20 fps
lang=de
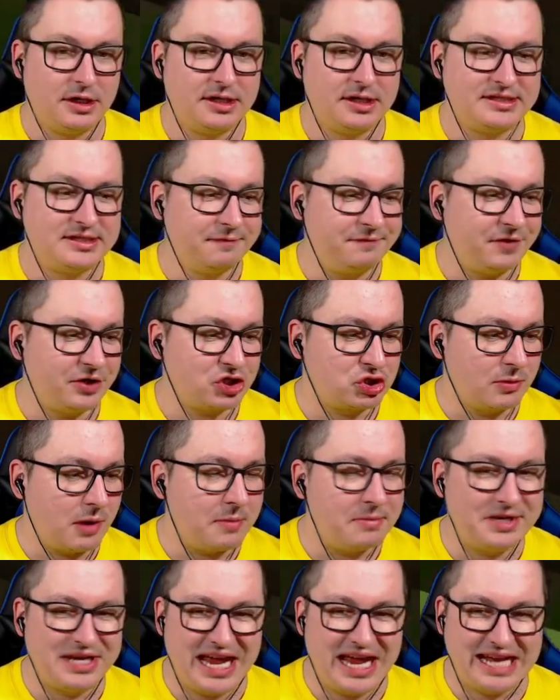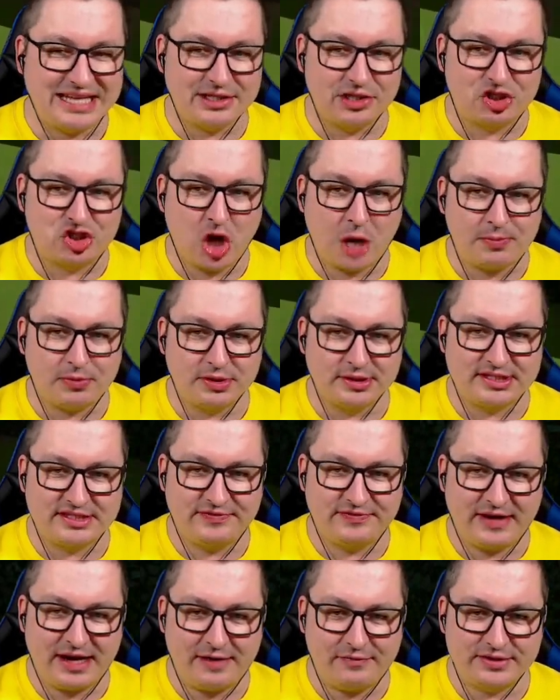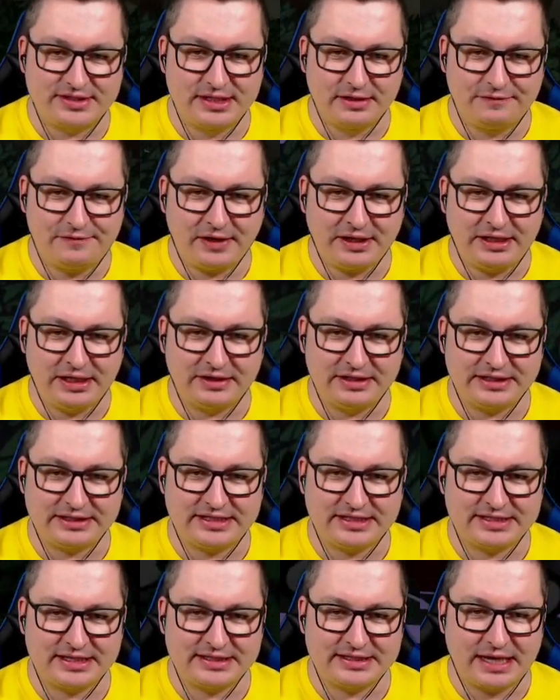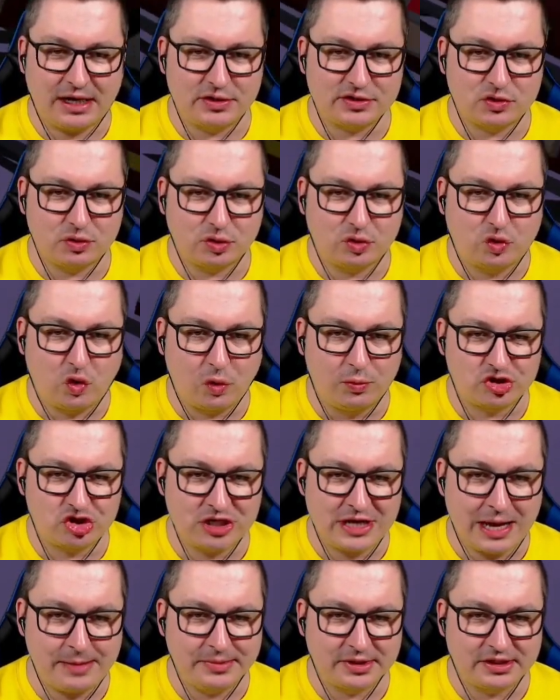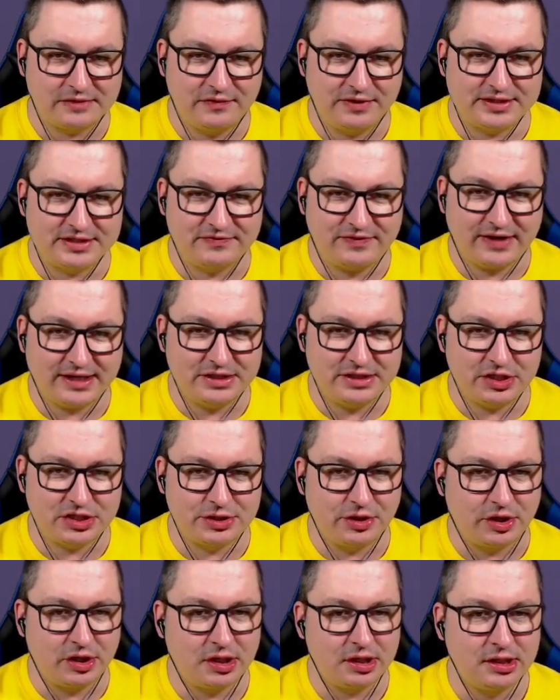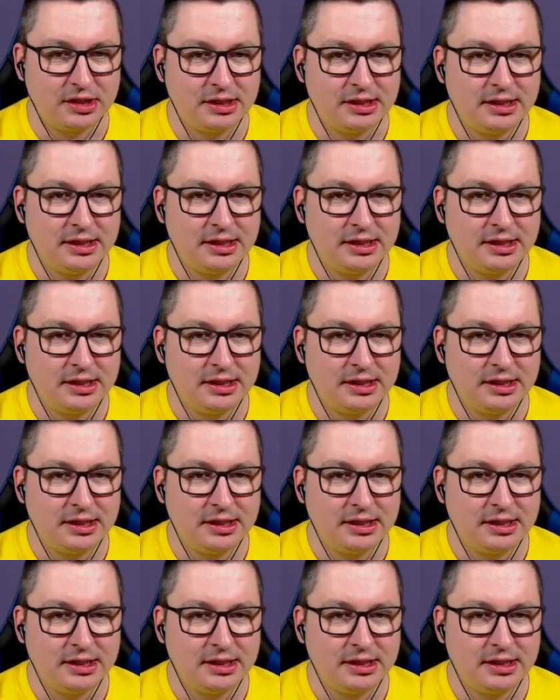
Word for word: dann sind wir schon beim nächsten Shop. Und zwar, wo sind wir hier? Das ist auch so ein komischer Name gewesen. Weiß ich noch.